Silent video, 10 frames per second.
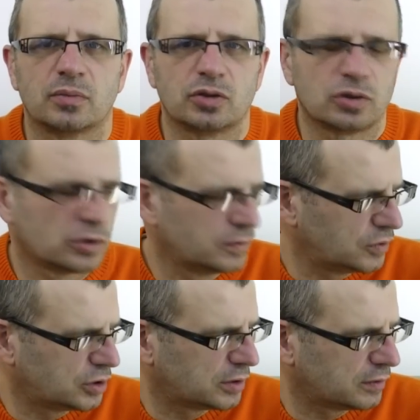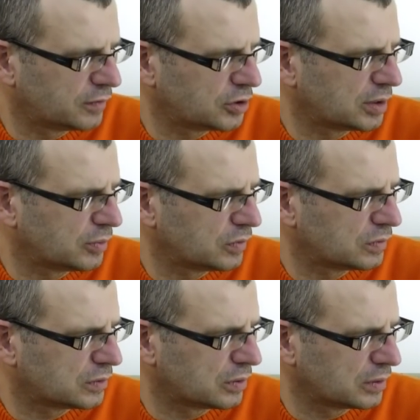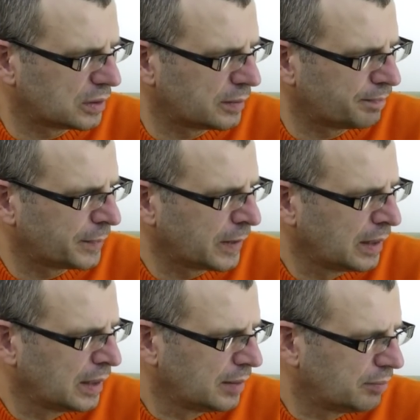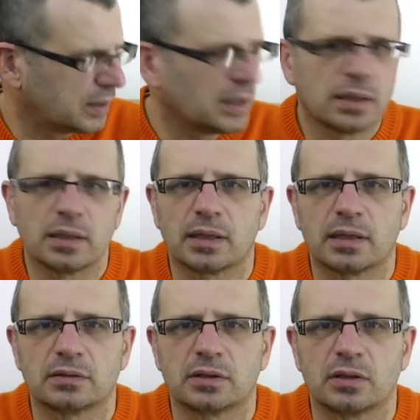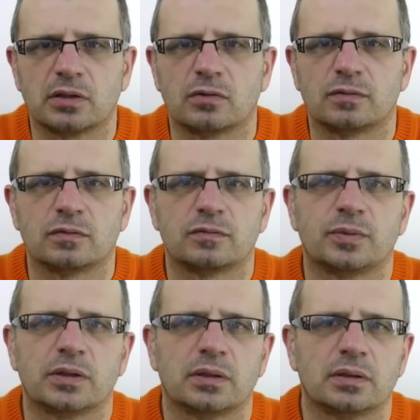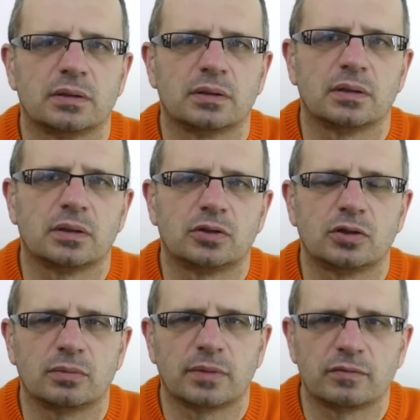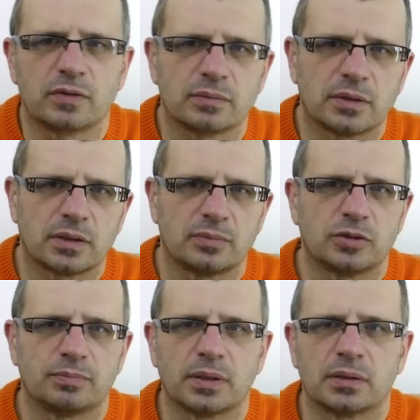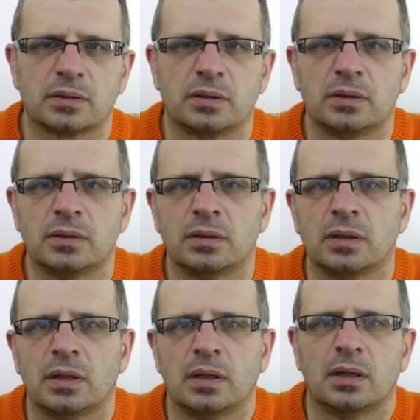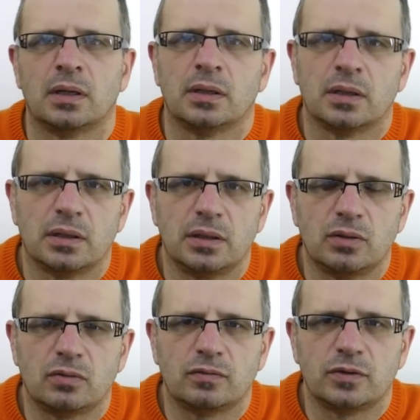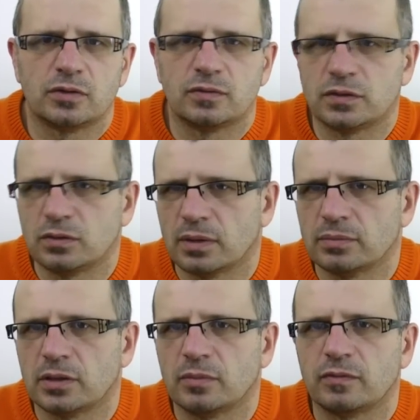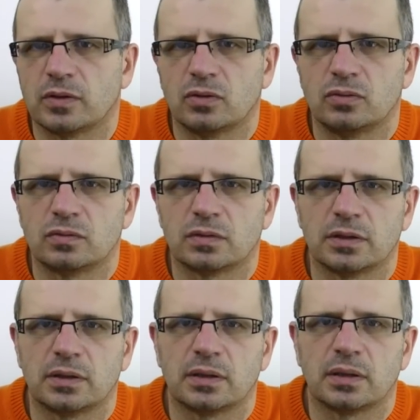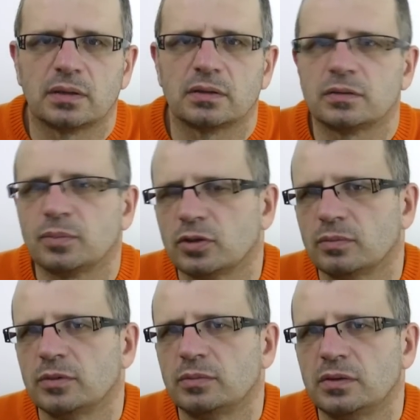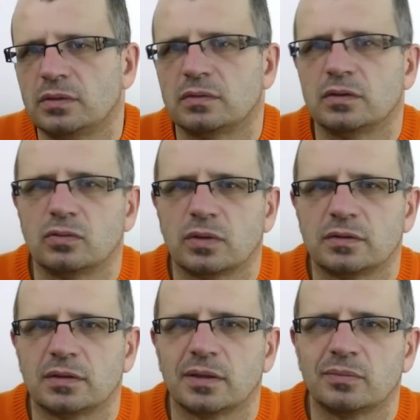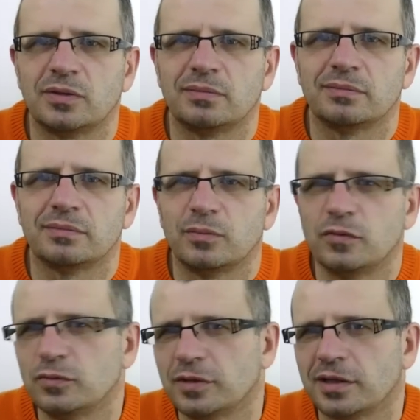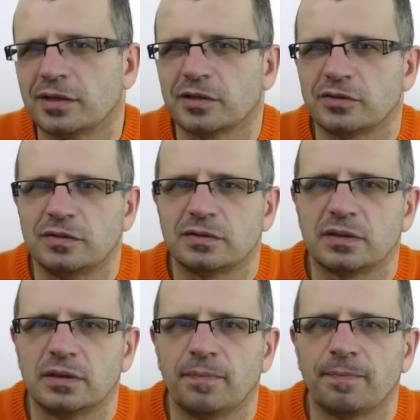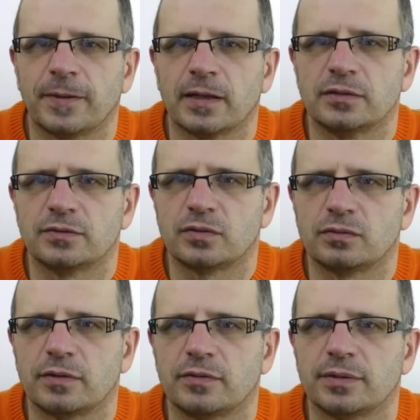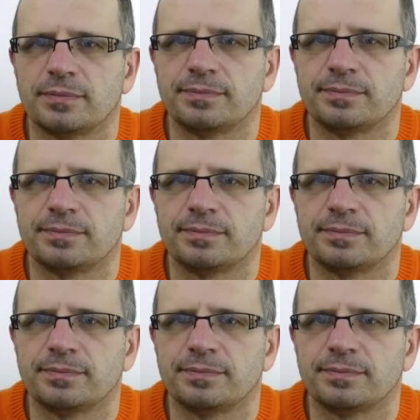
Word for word: Możesz oczywiście wejść na moją stronę badania lekarskie kierowców.pl, gdzie omawiam takie przypadki i również wysyłam darmowego newslettera z podobnymi sytuacjami. Mówił Darek Kraśnicki z Wrocławia.